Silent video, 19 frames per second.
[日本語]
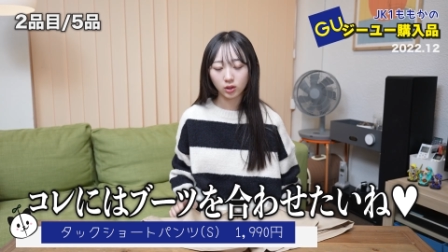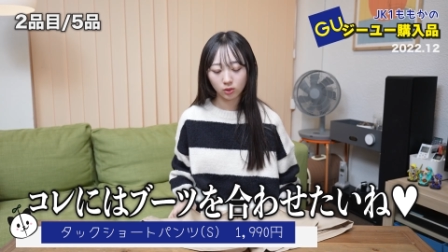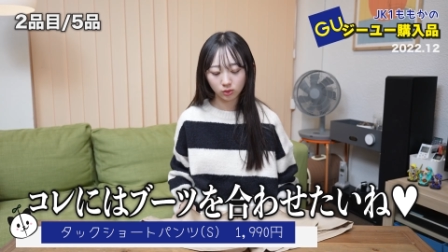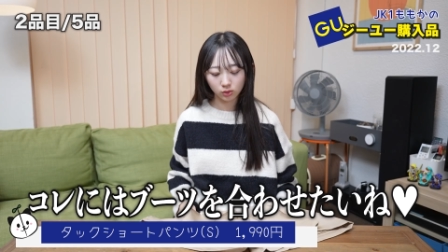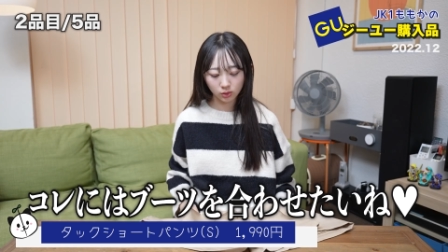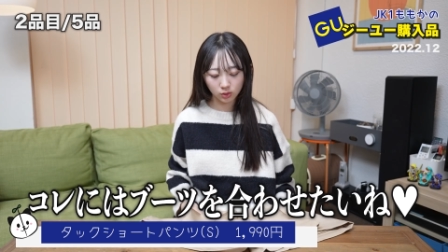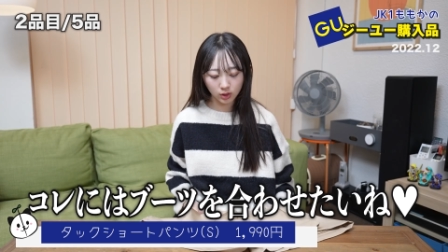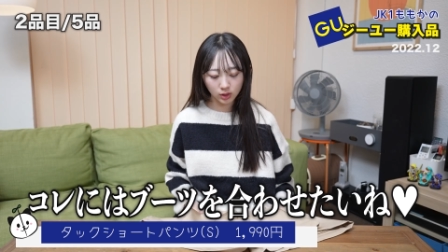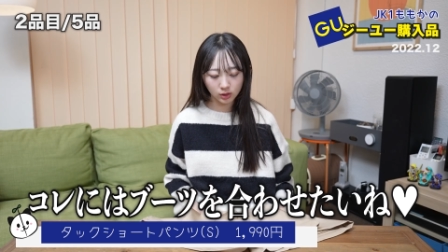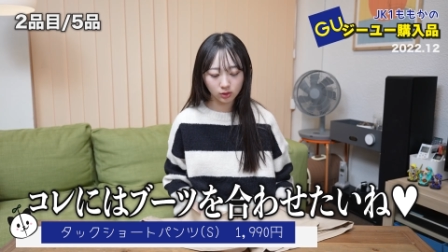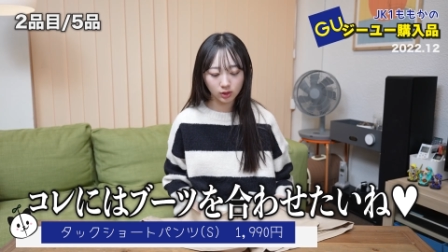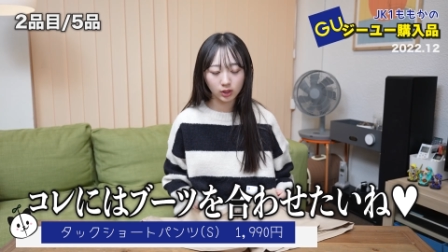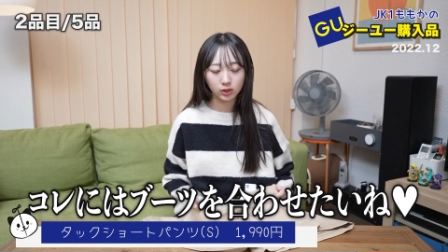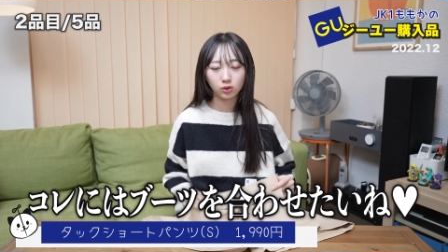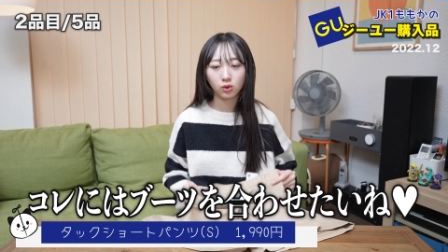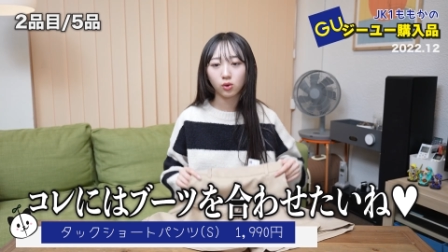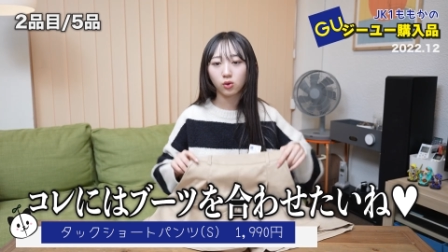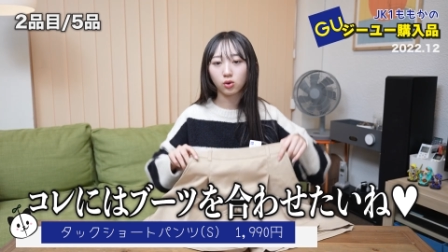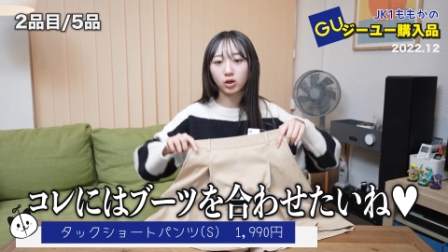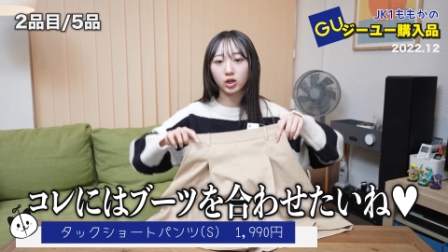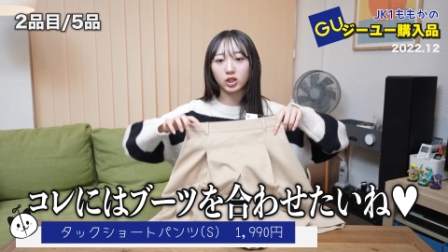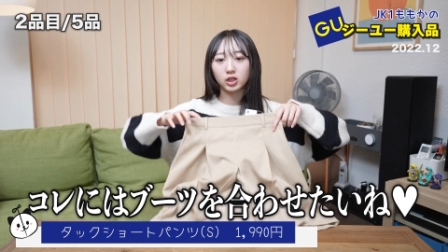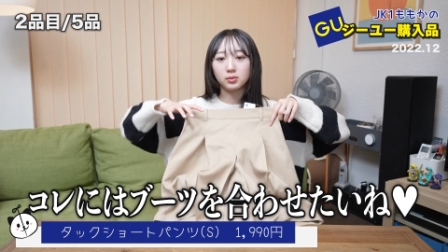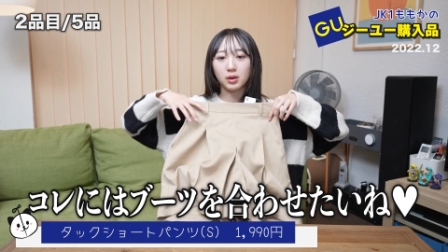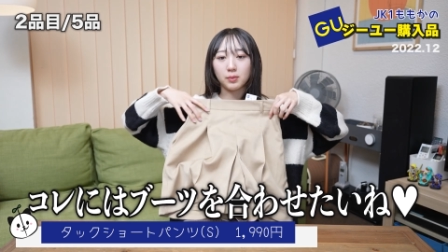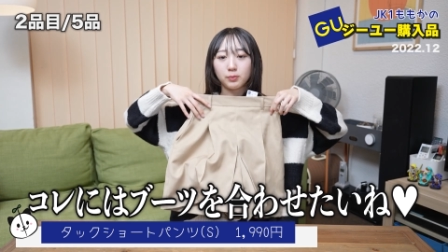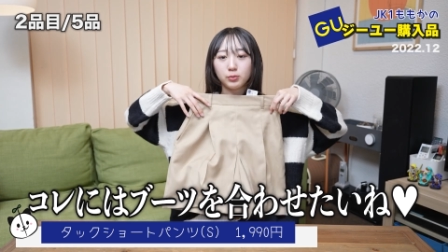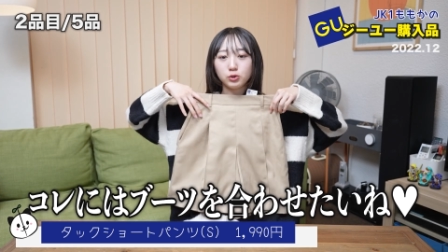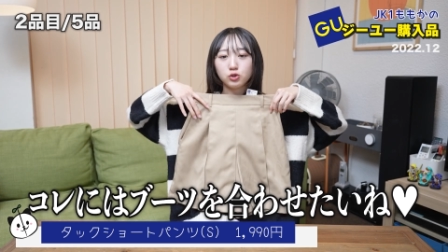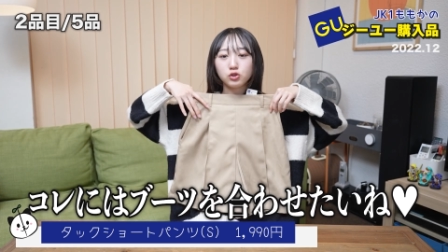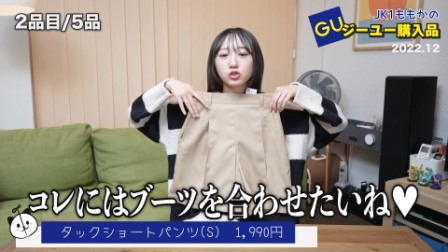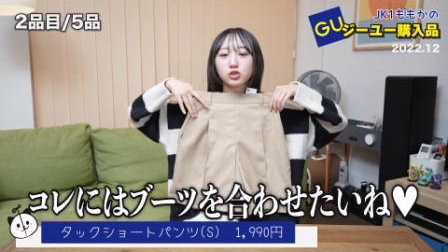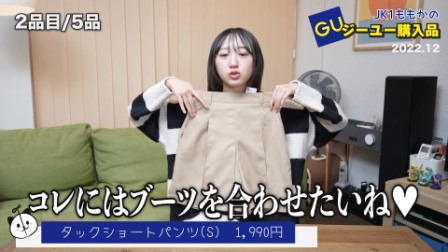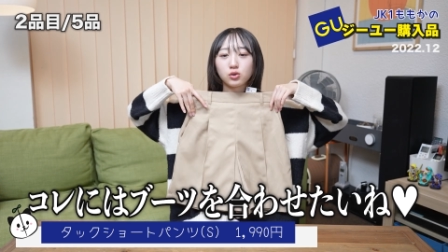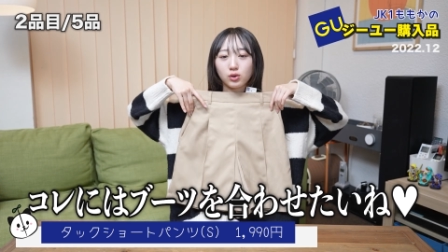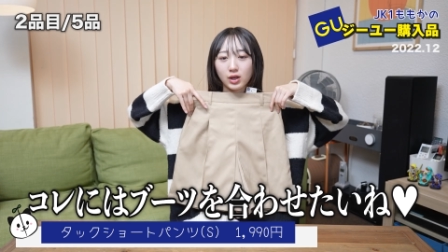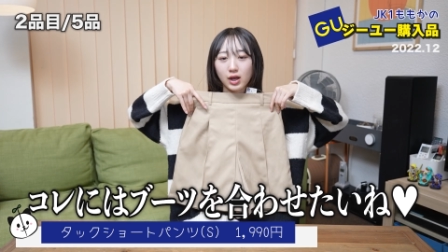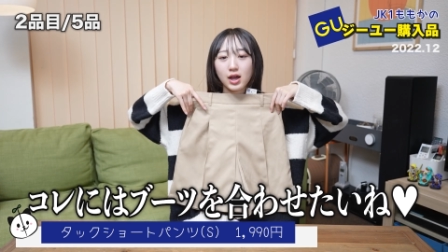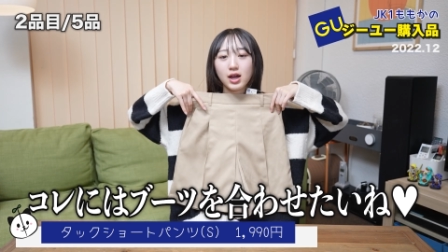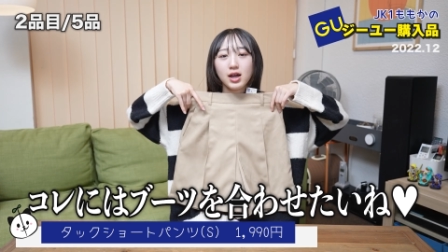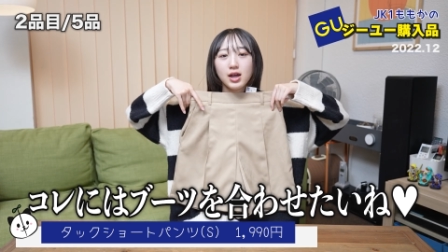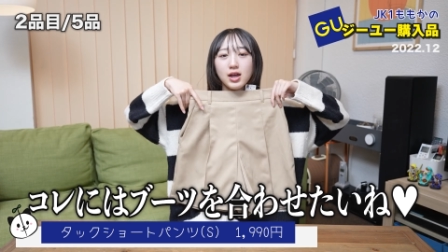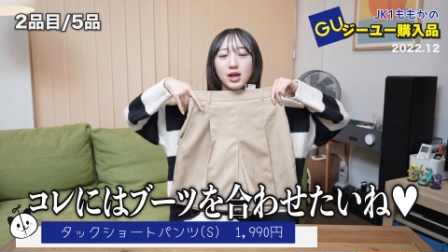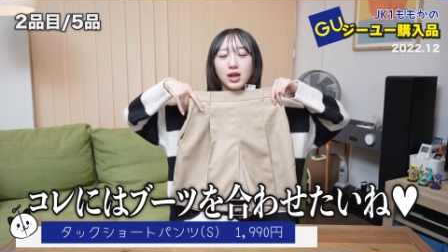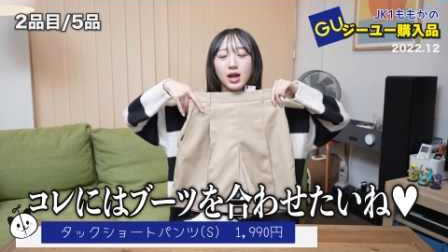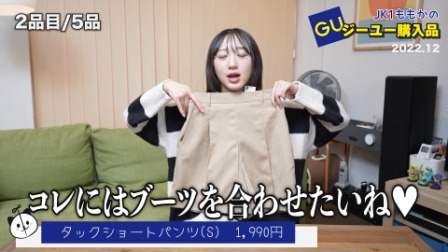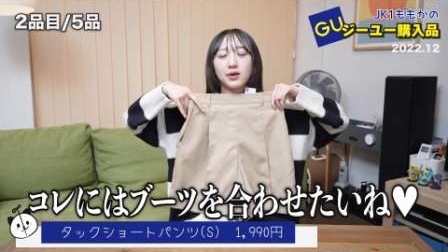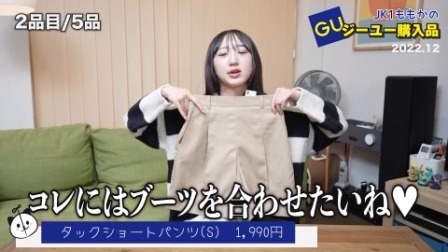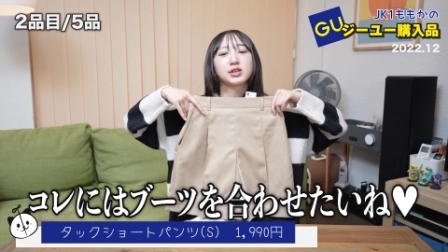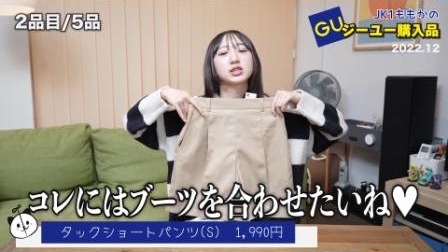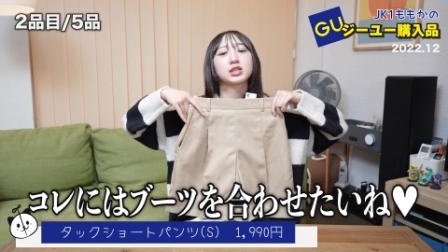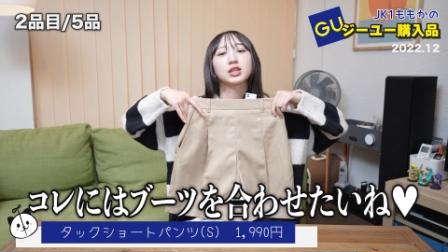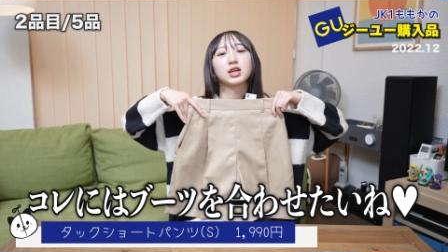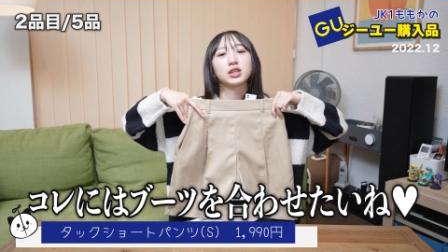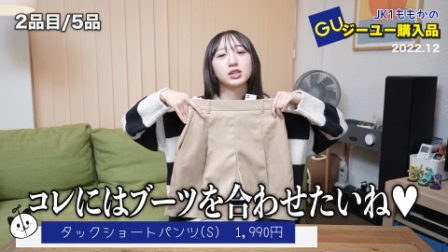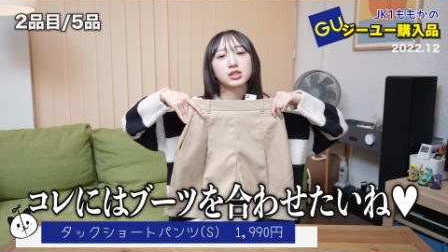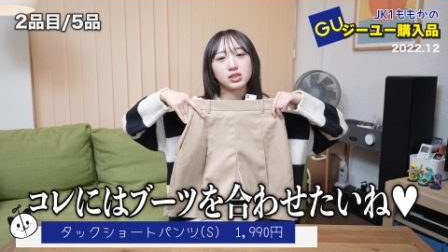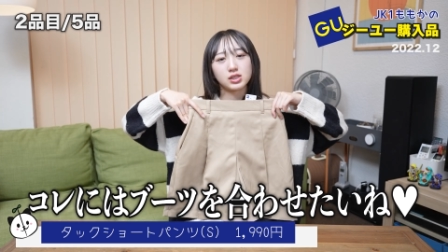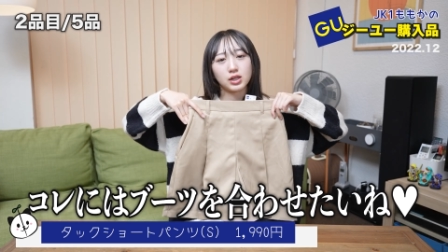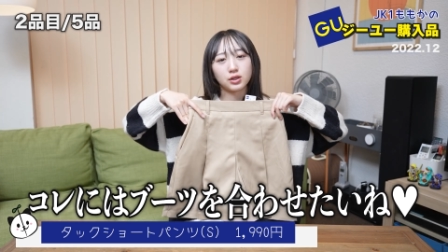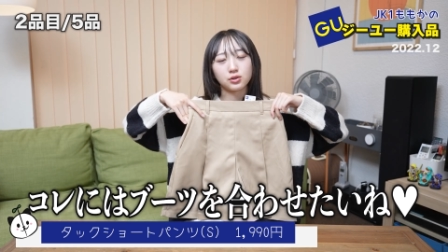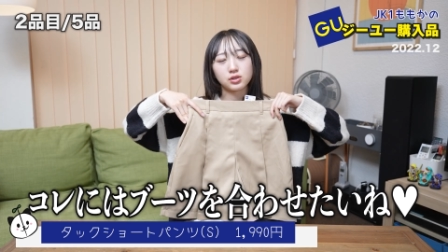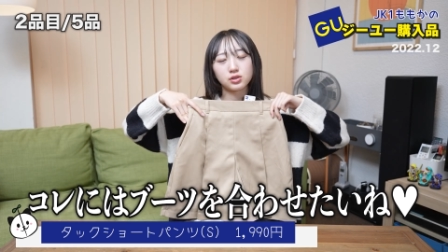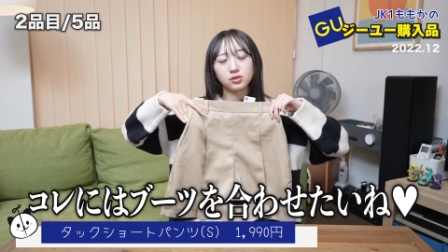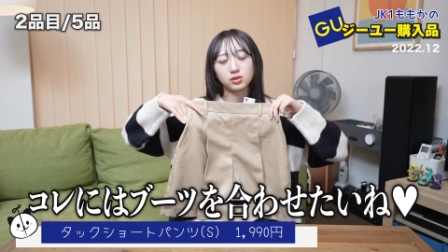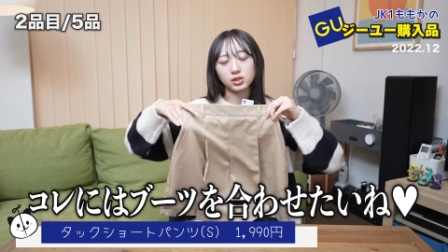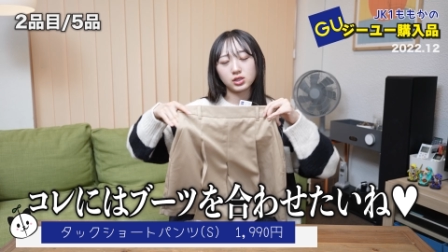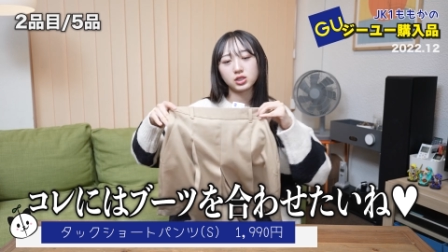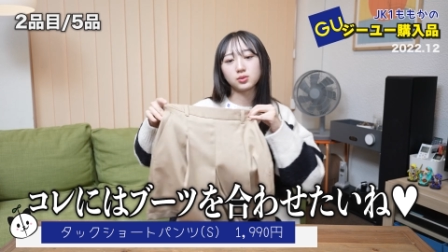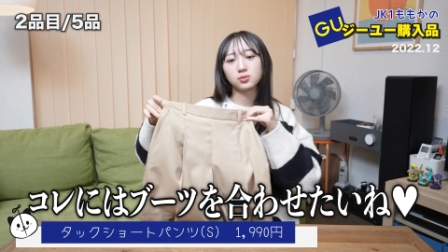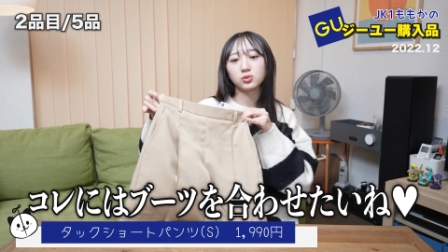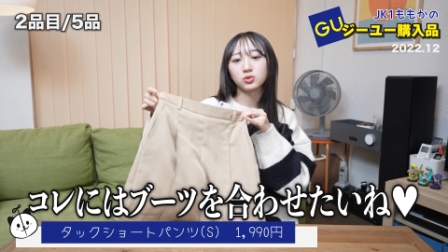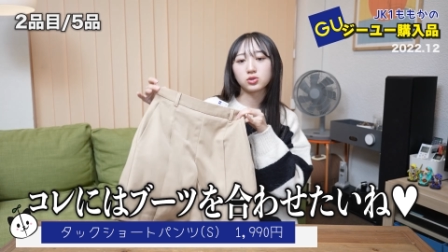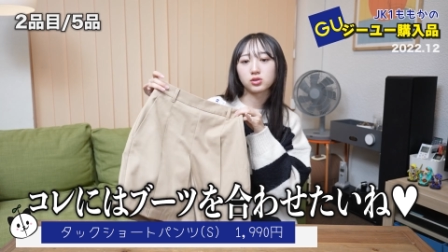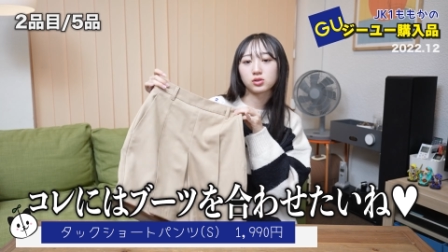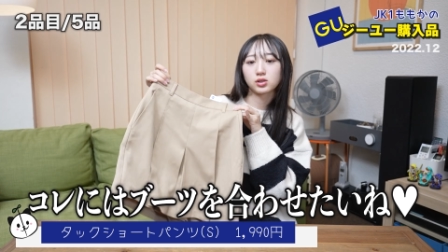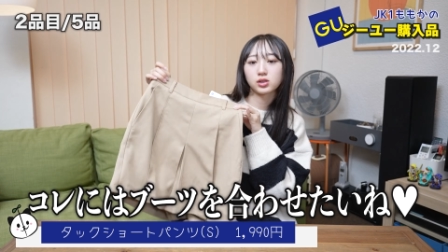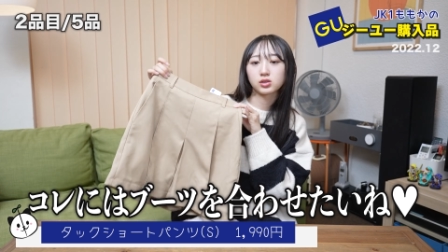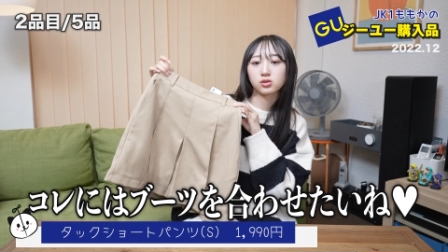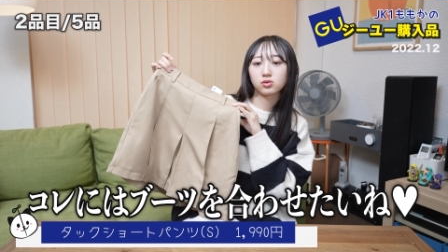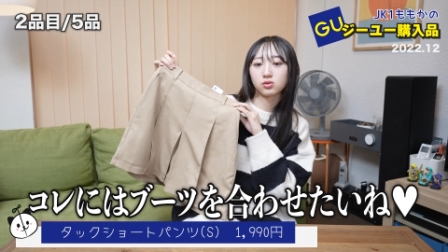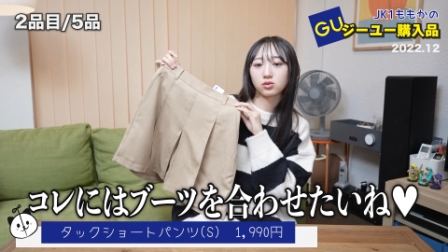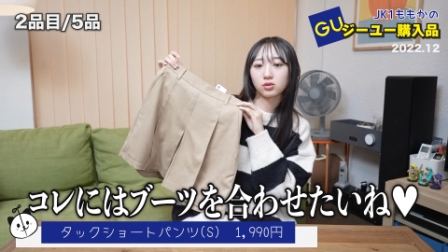季のトレンドだと、これにまあブーツとか合わせたいですね。あのストレッチブーツとかそう。